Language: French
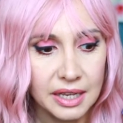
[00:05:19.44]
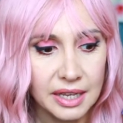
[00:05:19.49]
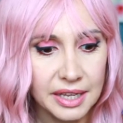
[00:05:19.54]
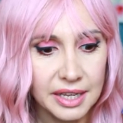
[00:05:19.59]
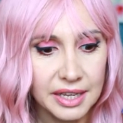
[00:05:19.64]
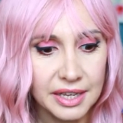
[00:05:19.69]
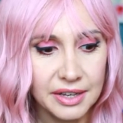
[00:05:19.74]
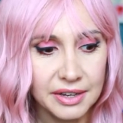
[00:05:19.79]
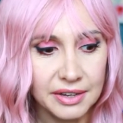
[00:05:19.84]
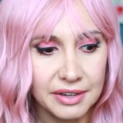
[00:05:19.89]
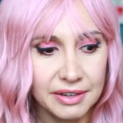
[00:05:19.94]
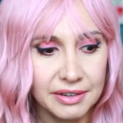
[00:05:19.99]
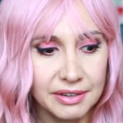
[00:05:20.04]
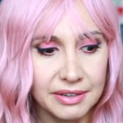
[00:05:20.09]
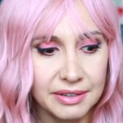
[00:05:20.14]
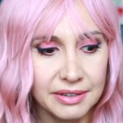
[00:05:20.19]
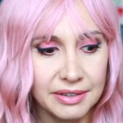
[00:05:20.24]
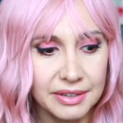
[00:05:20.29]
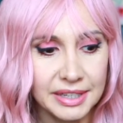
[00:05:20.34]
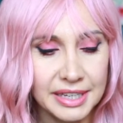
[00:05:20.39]

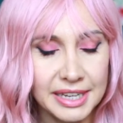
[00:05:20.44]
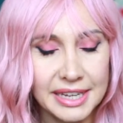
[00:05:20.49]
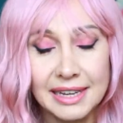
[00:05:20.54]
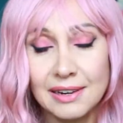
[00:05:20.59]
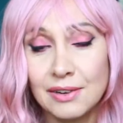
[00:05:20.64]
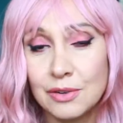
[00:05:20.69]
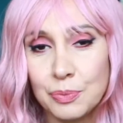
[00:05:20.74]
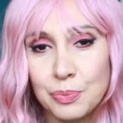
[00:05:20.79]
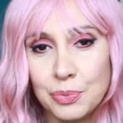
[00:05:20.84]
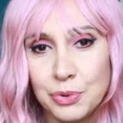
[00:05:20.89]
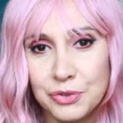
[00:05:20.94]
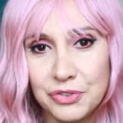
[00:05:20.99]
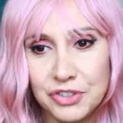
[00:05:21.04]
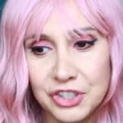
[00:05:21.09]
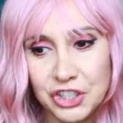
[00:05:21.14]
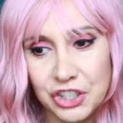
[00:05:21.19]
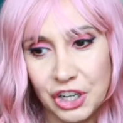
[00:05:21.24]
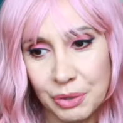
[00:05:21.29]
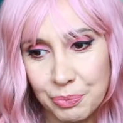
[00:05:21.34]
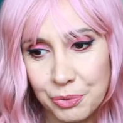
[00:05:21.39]
Euh, et, le
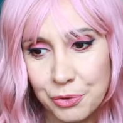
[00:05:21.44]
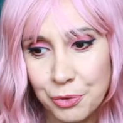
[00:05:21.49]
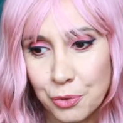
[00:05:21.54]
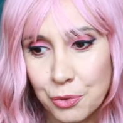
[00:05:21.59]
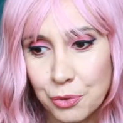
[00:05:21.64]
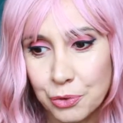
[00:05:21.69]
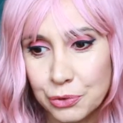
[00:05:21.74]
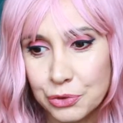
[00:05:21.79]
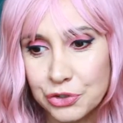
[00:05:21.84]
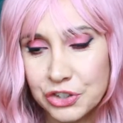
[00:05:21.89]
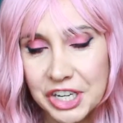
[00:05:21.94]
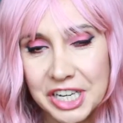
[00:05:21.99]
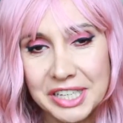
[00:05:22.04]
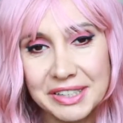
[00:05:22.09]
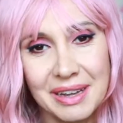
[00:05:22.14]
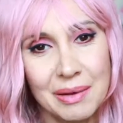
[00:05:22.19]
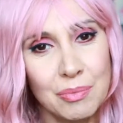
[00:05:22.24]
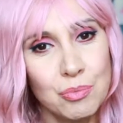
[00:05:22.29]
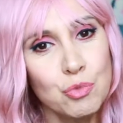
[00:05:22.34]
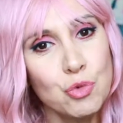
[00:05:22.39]
petit chaperon rouge
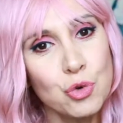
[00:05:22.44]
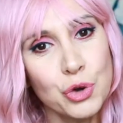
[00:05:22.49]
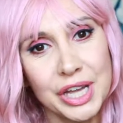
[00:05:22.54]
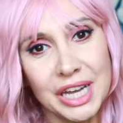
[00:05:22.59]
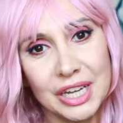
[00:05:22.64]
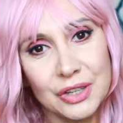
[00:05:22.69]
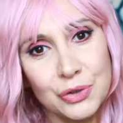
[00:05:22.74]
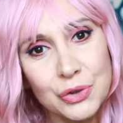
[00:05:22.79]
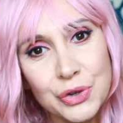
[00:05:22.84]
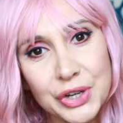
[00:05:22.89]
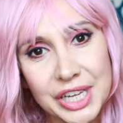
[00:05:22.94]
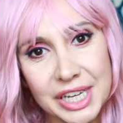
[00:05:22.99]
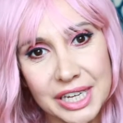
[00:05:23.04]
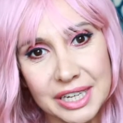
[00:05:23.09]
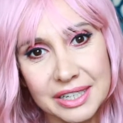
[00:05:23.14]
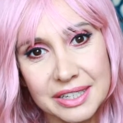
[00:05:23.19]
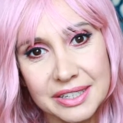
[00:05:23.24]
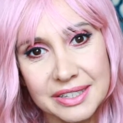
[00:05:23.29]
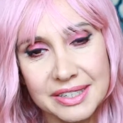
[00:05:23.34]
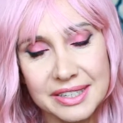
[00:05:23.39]
est à mourir de rire.
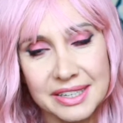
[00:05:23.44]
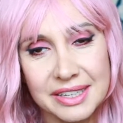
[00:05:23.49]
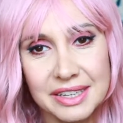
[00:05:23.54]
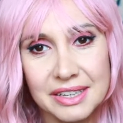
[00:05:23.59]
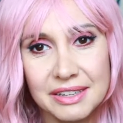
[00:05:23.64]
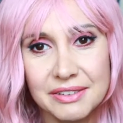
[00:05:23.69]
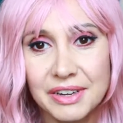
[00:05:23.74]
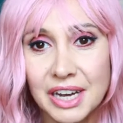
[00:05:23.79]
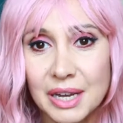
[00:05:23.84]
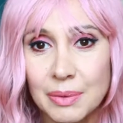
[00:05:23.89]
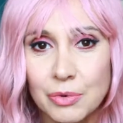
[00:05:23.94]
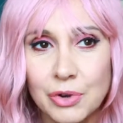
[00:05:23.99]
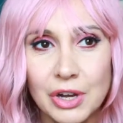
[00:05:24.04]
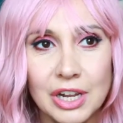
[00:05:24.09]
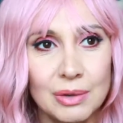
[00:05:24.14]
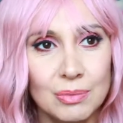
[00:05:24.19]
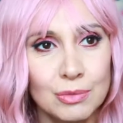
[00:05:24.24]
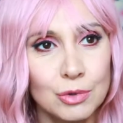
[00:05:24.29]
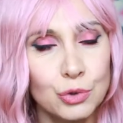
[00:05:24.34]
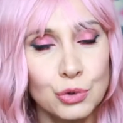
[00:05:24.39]
C'est vraiment,
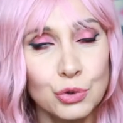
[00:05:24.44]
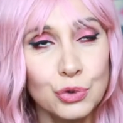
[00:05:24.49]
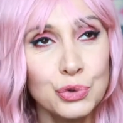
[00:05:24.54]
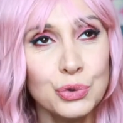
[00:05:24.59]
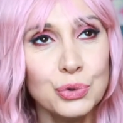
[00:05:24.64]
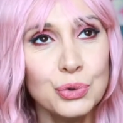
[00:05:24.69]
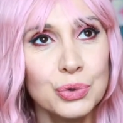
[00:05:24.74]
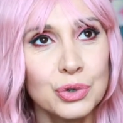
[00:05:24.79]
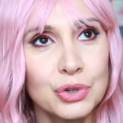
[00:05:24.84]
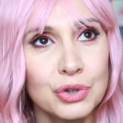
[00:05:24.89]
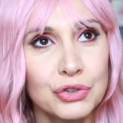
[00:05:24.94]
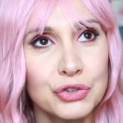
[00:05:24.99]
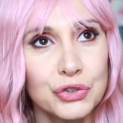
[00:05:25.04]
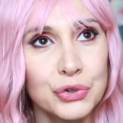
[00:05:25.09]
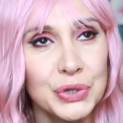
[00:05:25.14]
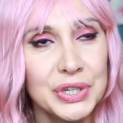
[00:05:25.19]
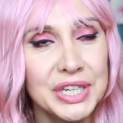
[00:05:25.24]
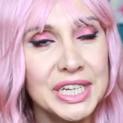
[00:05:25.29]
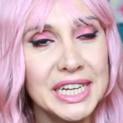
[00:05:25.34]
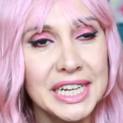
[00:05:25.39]
elle me tue quand
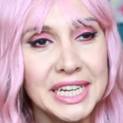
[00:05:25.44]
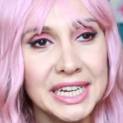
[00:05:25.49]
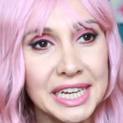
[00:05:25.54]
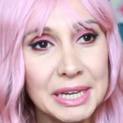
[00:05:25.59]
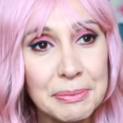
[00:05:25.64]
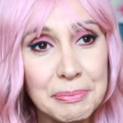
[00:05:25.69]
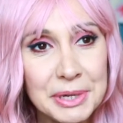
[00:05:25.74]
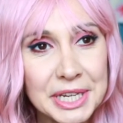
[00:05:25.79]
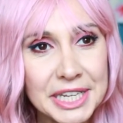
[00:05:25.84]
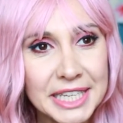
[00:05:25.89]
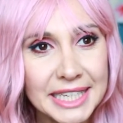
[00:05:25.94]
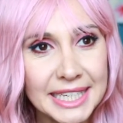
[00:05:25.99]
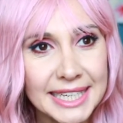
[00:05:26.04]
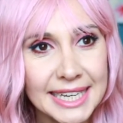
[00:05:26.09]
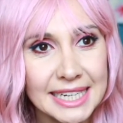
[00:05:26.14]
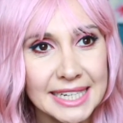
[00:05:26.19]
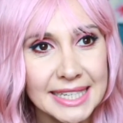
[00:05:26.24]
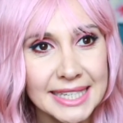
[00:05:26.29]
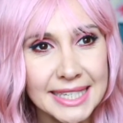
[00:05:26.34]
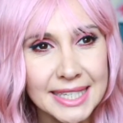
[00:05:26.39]
je lis les répliques
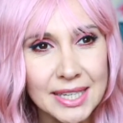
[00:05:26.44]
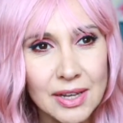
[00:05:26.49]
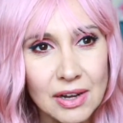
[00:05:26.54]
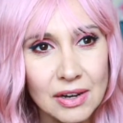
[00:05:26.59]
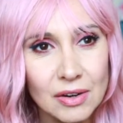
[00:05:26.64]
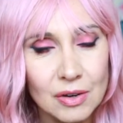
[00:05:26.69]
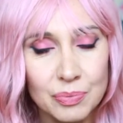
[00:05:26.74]
qu'elle sort.